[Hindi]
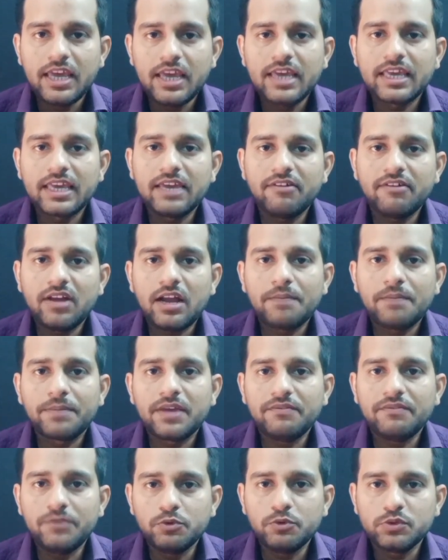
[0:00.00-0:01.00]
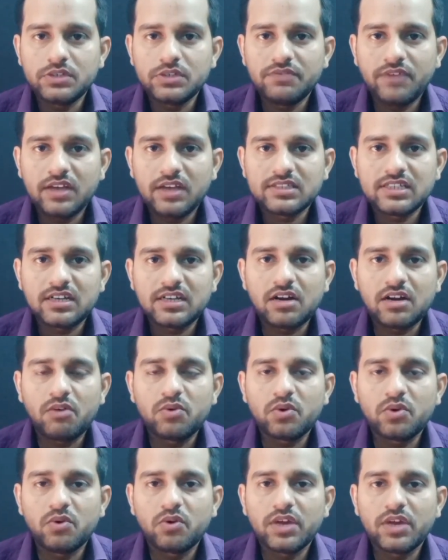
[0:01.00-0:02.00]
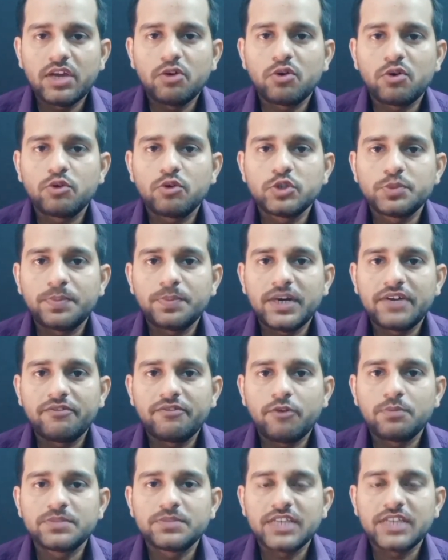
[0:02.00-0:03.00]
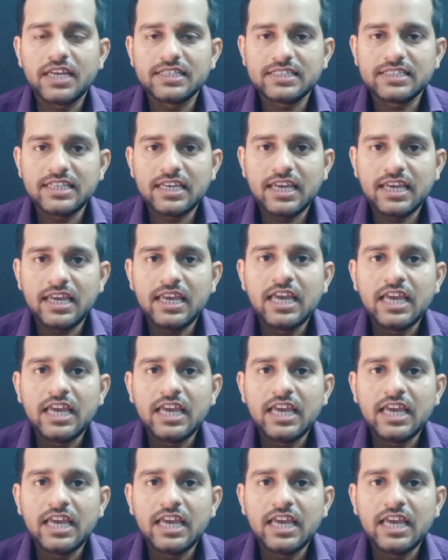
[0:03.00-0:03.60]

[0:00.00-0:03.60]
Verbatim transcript: केवल आपके व्यूज़ ही वहाँ से काउंट होंगे और कुछ प्लेटफॉर्म्स ऐसे हैं